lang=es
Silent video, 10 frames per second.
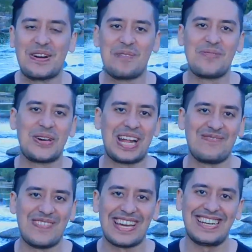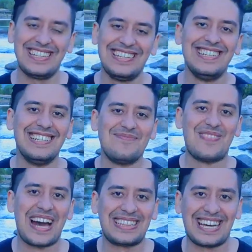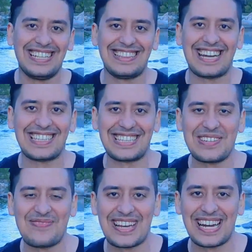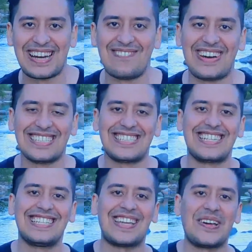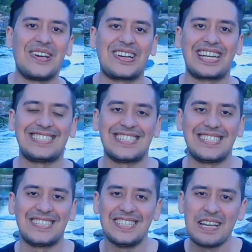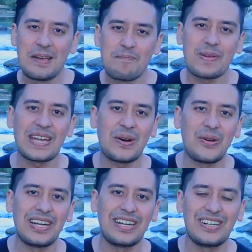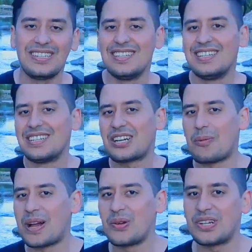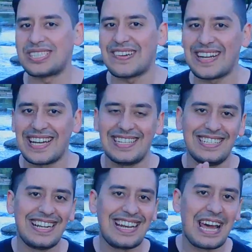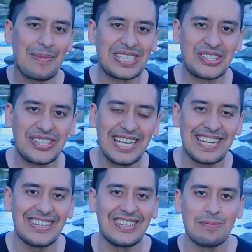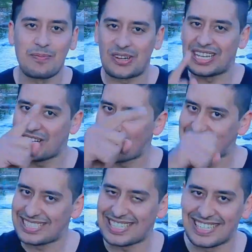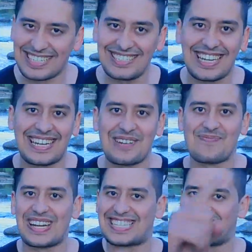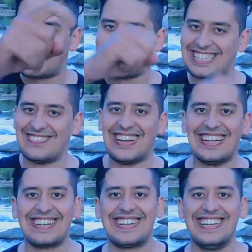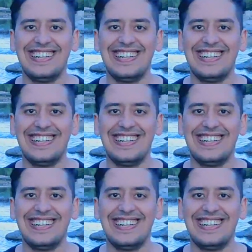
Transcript: Como podrán ver, bastante atípica va a ser esta video de reacción, pero bueno, como algunos sabrán, la mayoría no, porque no me siguen en Instagram, vayan a seguirme, loco.